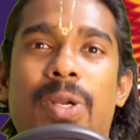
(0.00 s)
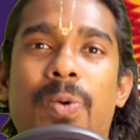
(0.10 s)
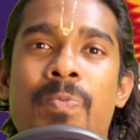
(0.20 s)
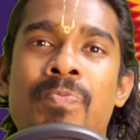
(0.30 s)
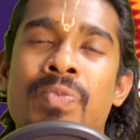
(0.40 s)

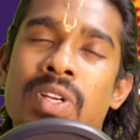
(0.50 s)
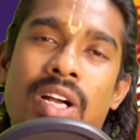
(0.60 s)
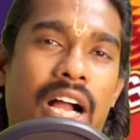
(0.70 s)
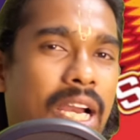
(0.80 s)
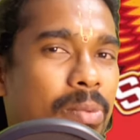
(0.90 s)
నేను
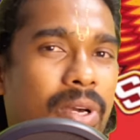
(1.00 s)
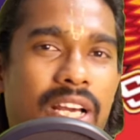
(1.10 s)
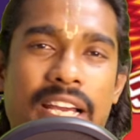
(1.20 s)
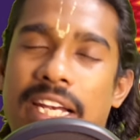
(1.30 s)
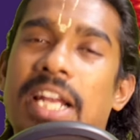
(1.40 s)
ఆడికి
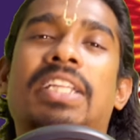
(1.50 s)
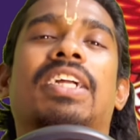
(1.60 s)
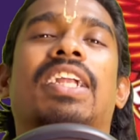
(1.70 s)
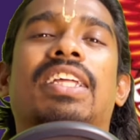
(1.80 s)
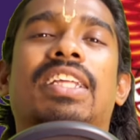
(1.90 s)
పోయినాక ఎట్లయితే
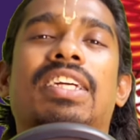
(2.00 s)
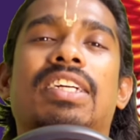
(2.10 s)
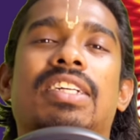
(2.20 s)
అట్లయింది